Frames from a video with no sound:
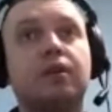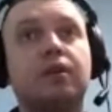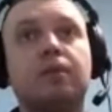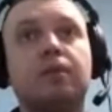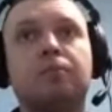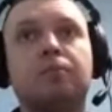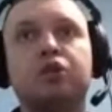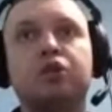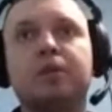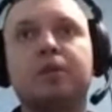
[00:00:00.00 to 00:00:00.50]

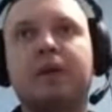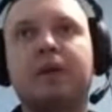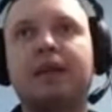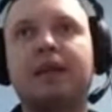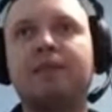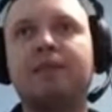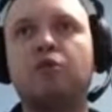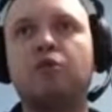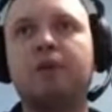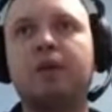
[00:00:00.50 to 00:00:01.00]
Путь к
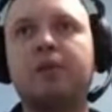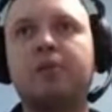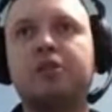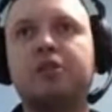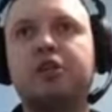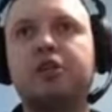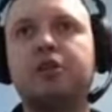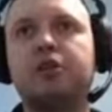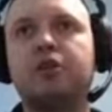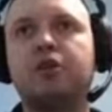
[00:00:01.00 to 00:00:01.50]
моральному
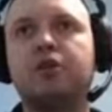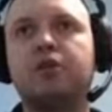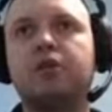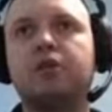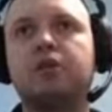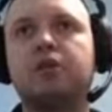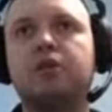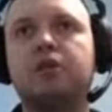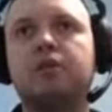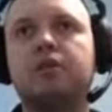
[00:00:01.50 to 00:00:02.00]
порабощению.
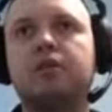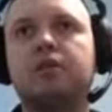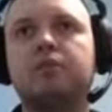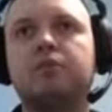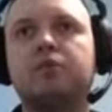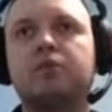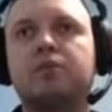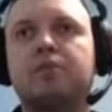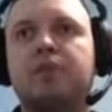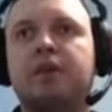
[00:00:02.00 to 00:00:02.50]

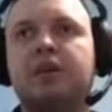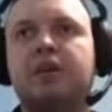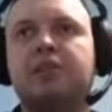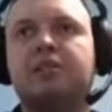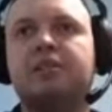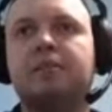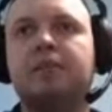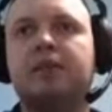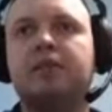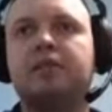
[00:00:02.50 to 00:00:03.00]
Просто боишься,
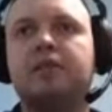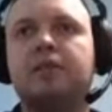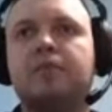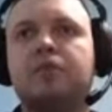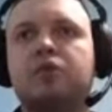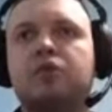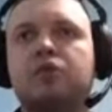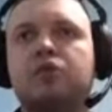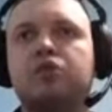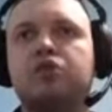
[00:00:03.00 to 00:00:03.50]
блядь, тебя
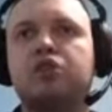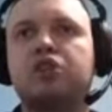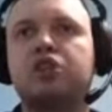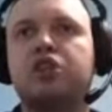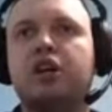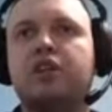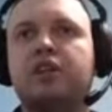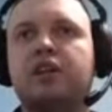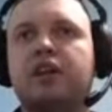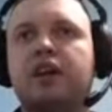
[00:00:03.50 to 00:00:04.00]
просто
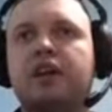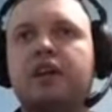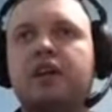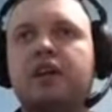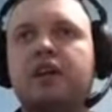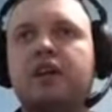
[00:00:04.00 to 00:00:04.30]
уничтожает рак.